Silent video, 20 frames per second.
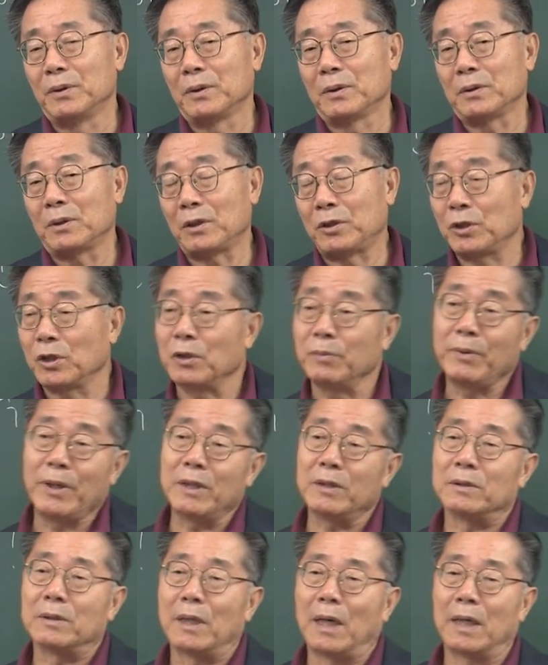근데
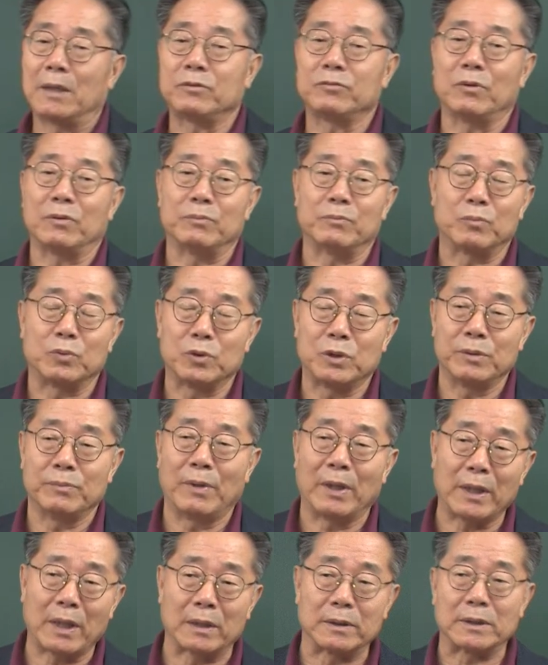처음에는 아주
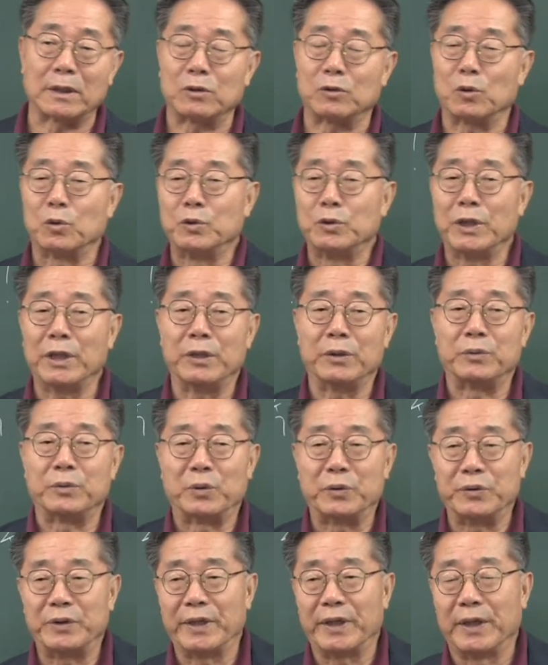무심하게 그냥 존재예요,
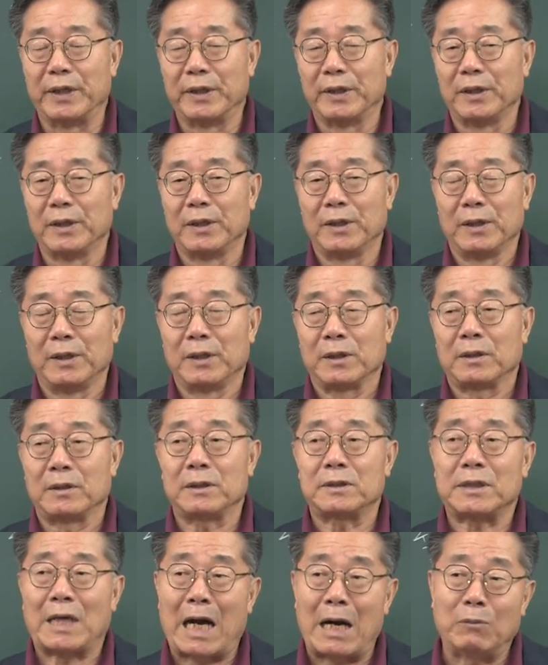존재.
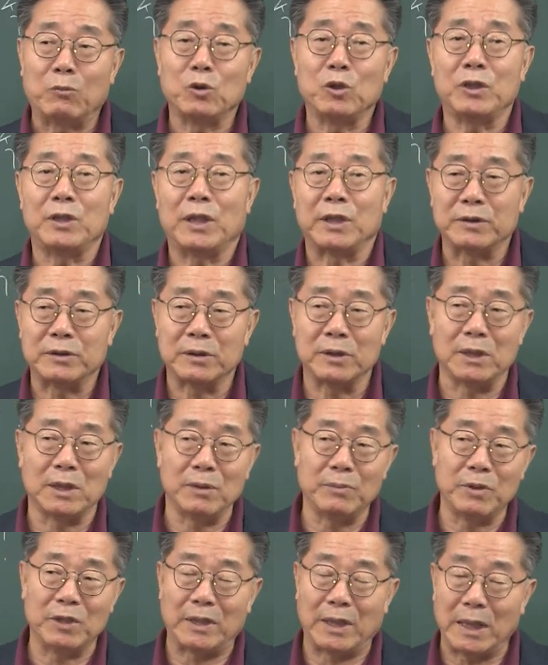근데 사물이 되는 건
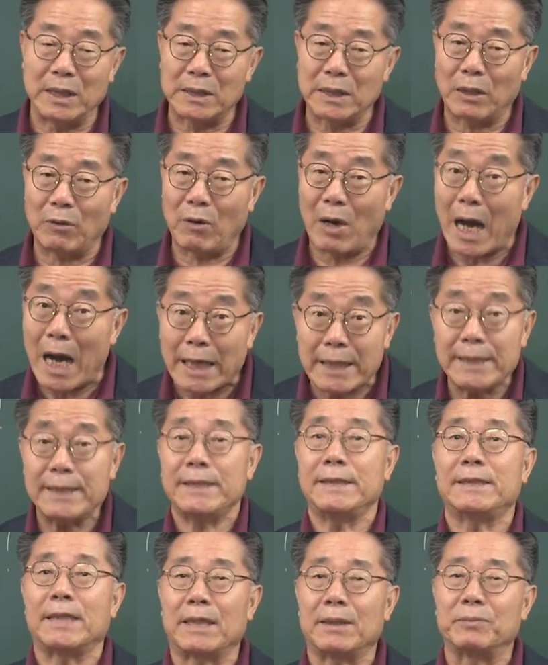이미 대상화하기
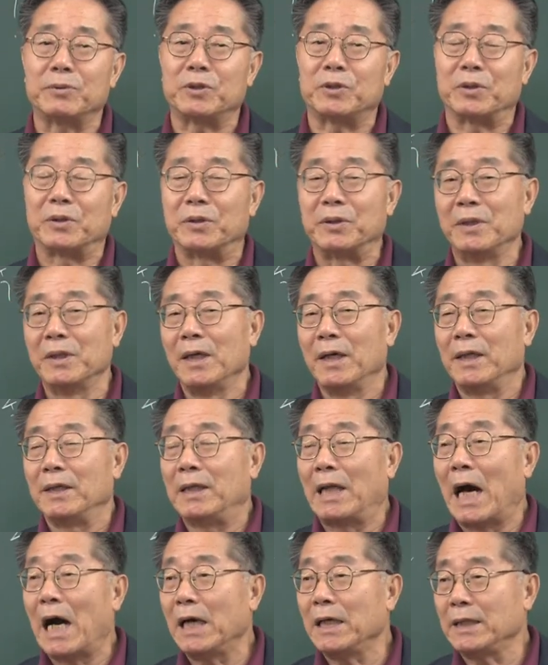시작부터
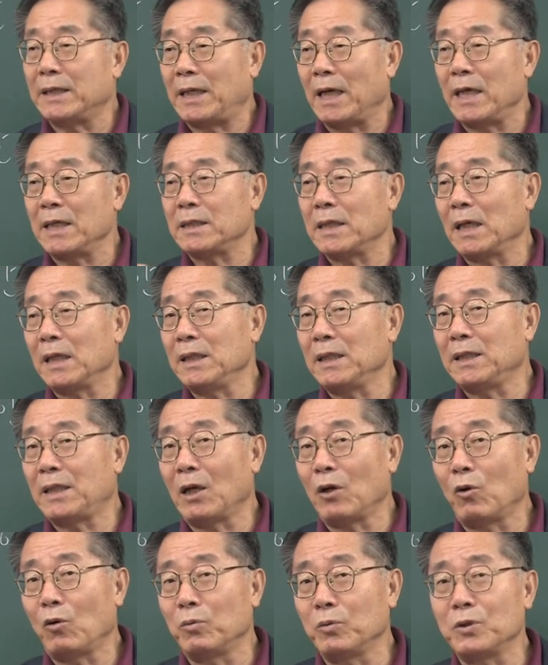나의 대상이
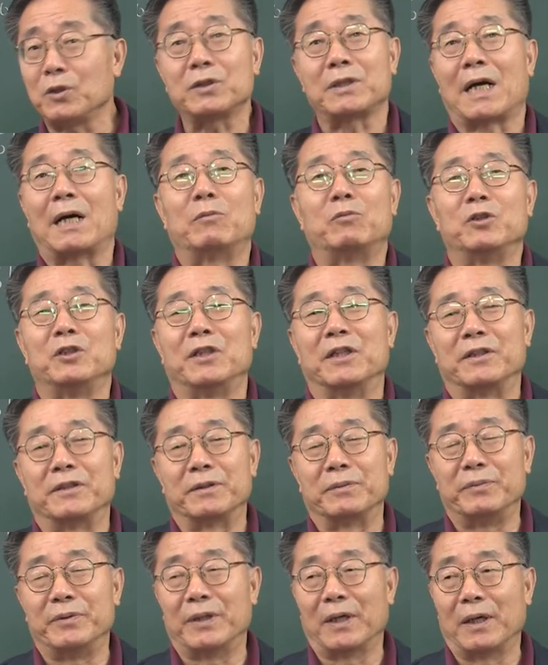되고부터 사물이 되는
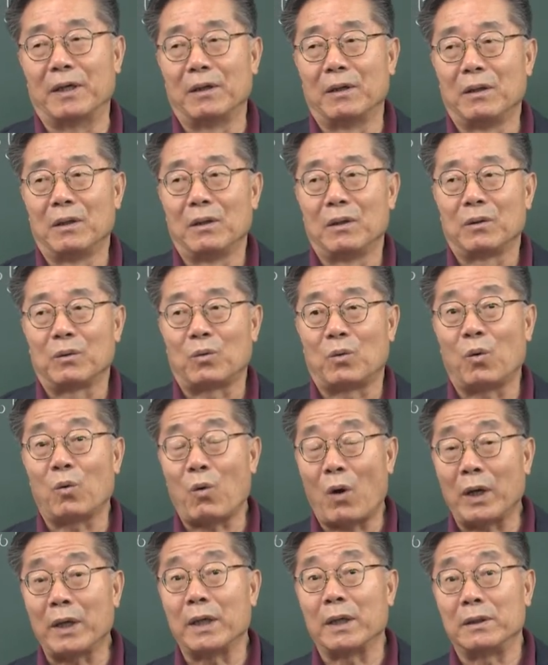겁니다. 그
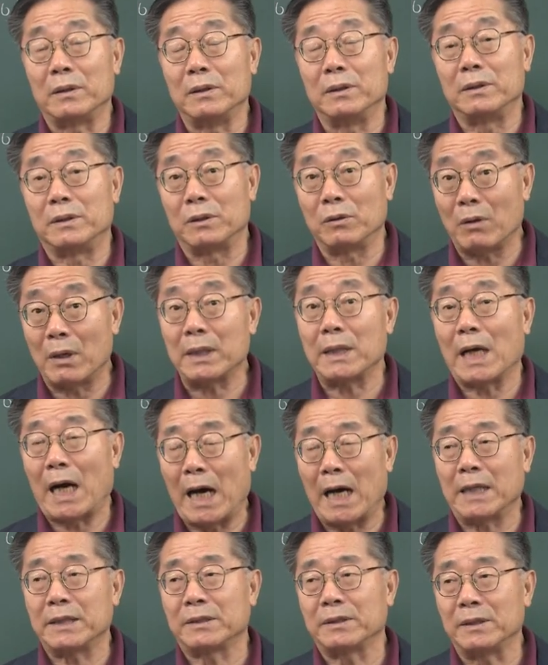관계를 정확히
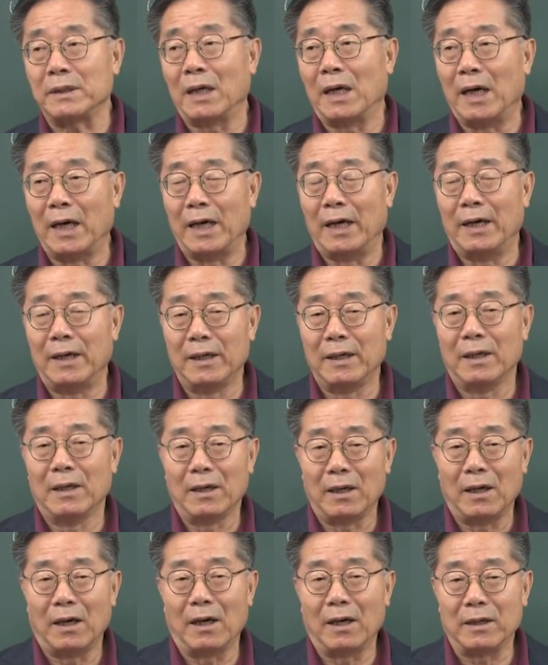아셔야
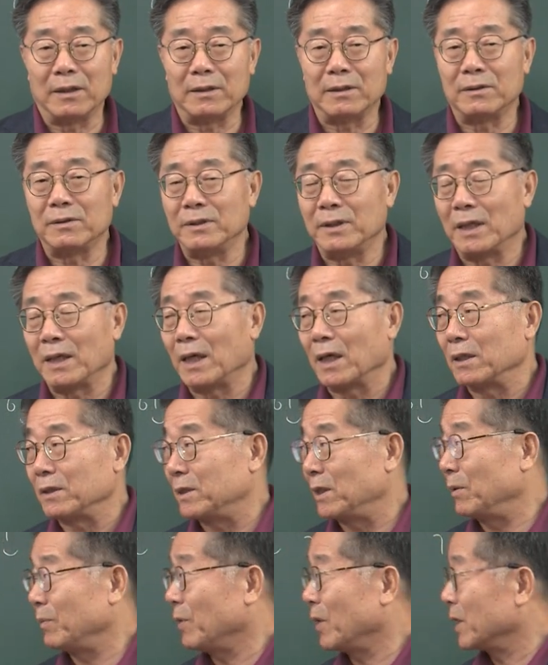아, 이런 얘기가
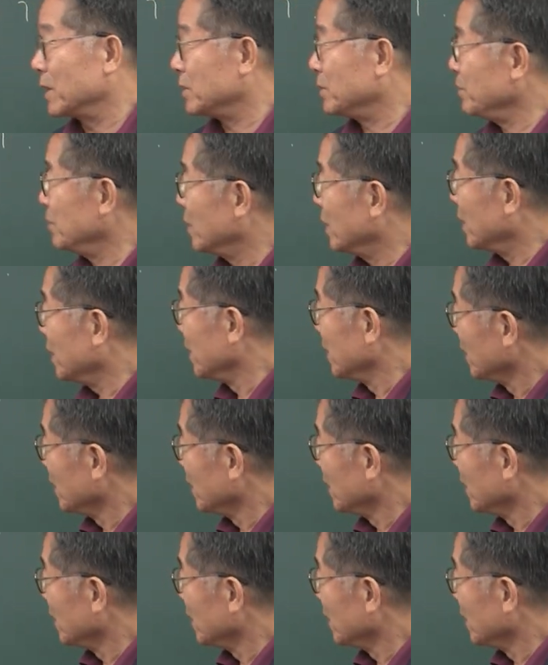재미가 있습니다.